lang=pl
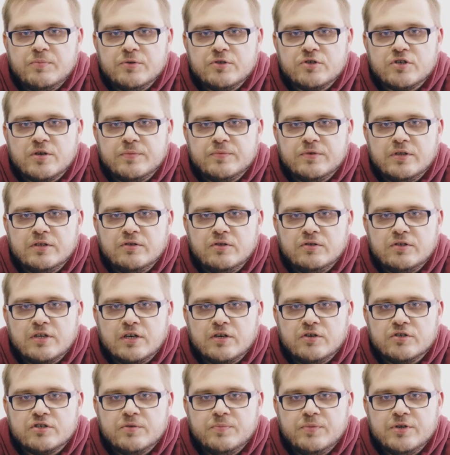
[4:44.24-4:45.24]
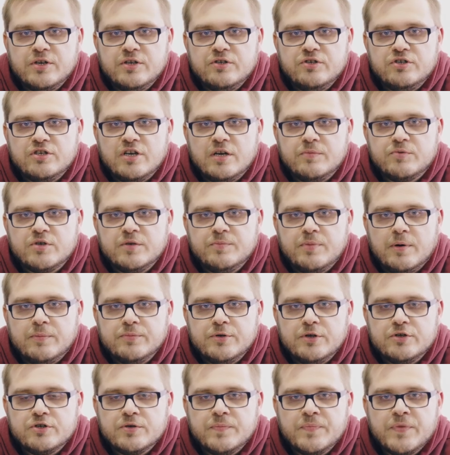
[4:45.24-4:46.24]
potrzebne do tego, żeby je dzisiaj
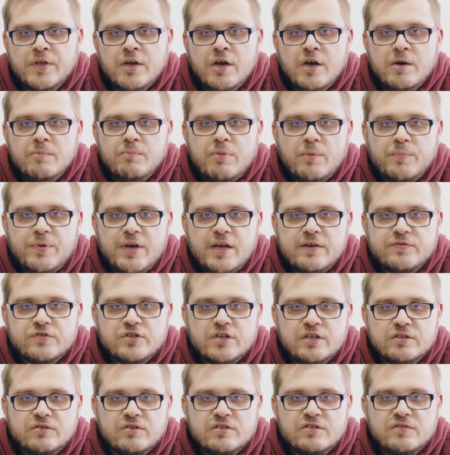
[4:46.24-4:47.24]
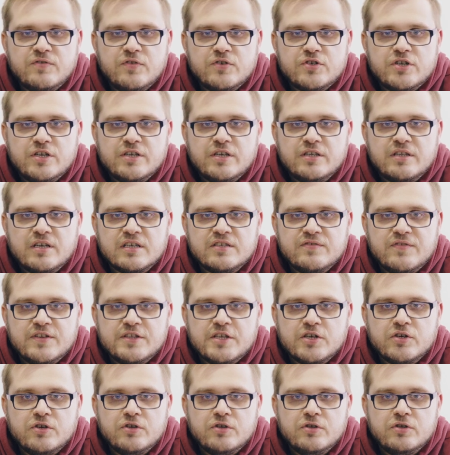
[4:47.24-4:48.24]
przypomnieć. Po pierwsze to stworzenie tak
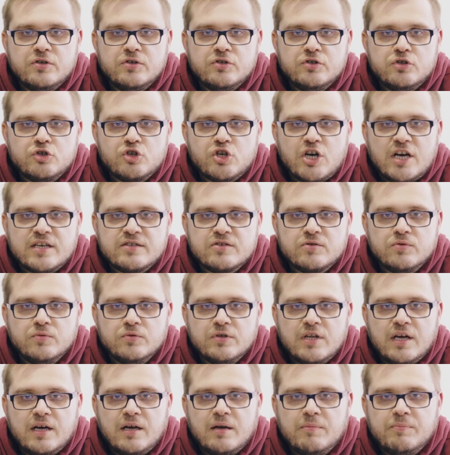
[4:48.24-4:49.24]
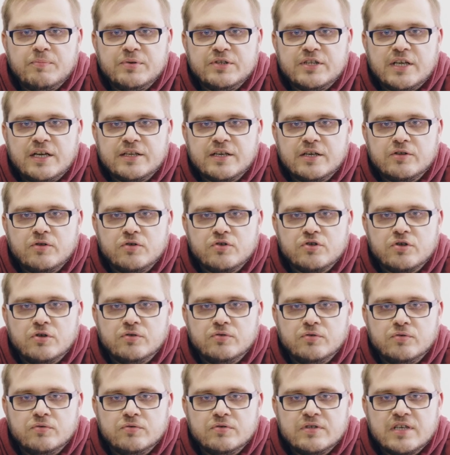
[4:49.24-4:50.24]
zwanego czasu na pytania do
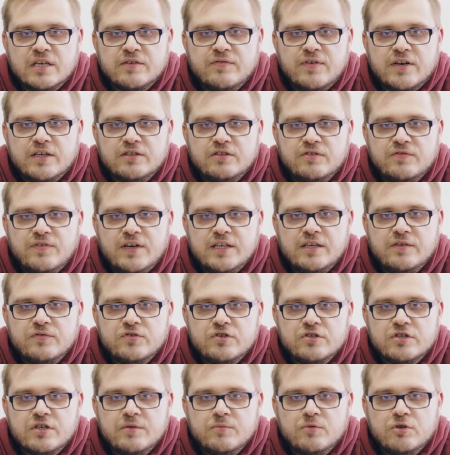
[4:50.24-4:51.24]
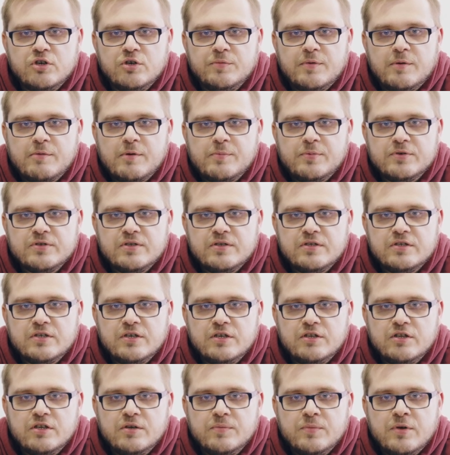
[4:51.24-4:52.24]
rządu. Zagwarantowanie wszystkim klubom
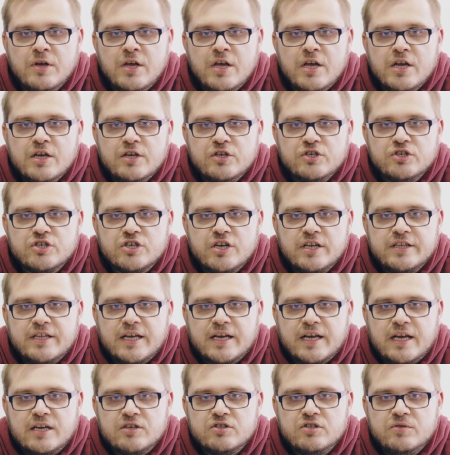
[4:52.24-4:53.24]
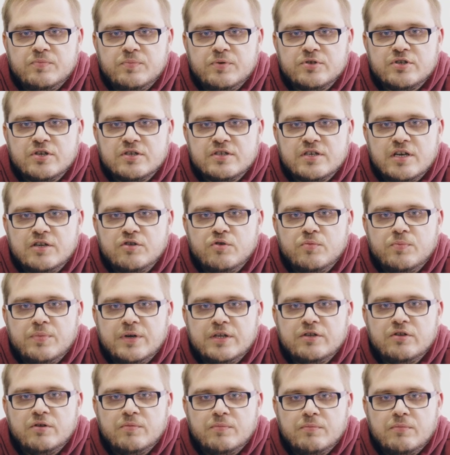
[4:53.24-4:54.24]
opozycyjnym, że na każdym posiedzeniu
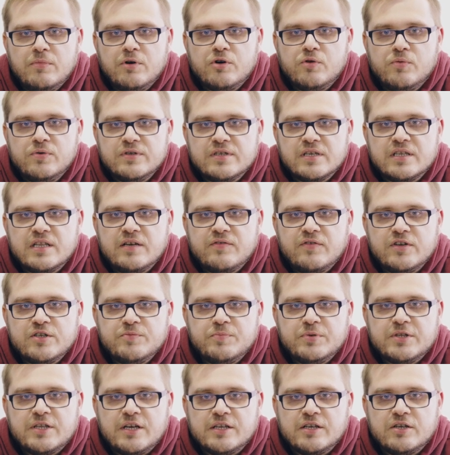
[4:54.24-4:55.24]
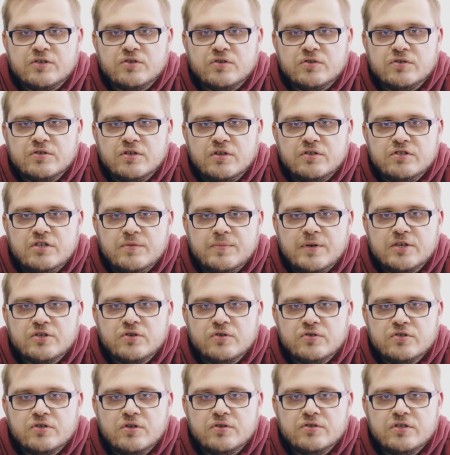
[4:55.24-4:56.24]
będą mogły zadawać pytania rządzącym, a
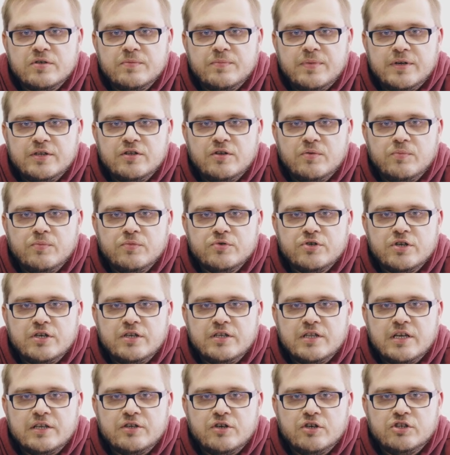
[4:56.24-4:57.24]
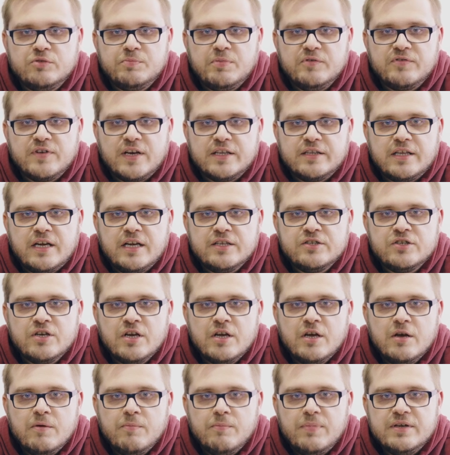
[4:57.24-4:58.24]
rządzący będą musieli na nie odpowiadać,
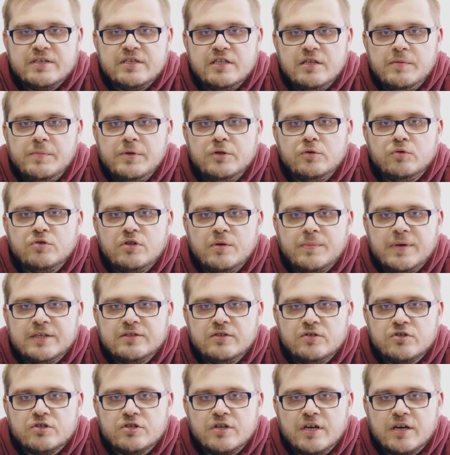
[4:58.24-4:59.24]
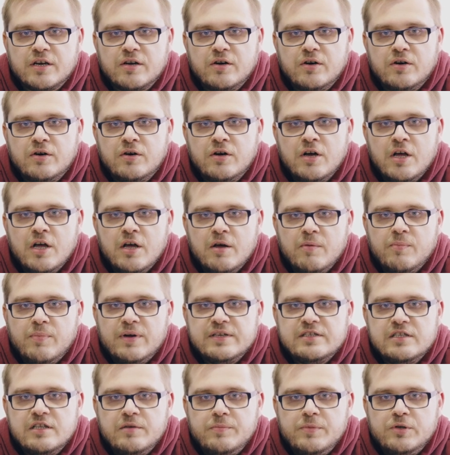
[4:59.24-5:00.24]
bez limitu tematycznego,
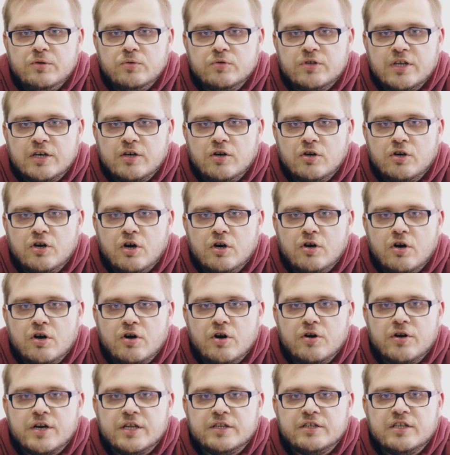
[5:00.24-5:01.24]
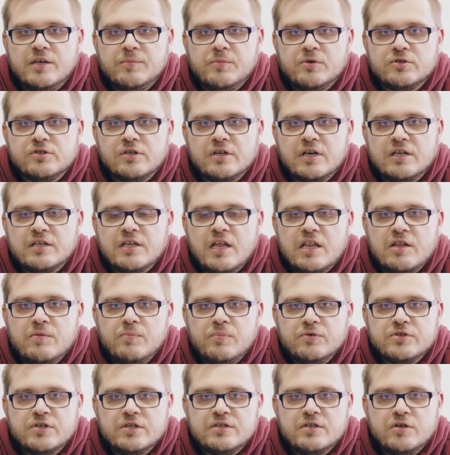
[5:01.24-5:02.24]
bez limitu tego, kogo konkretnie można na danym
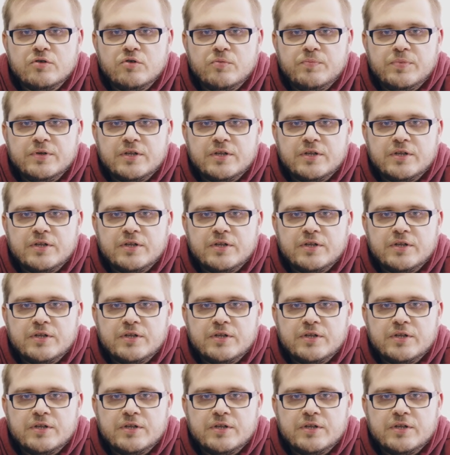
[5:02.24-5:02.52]
posiedzeniu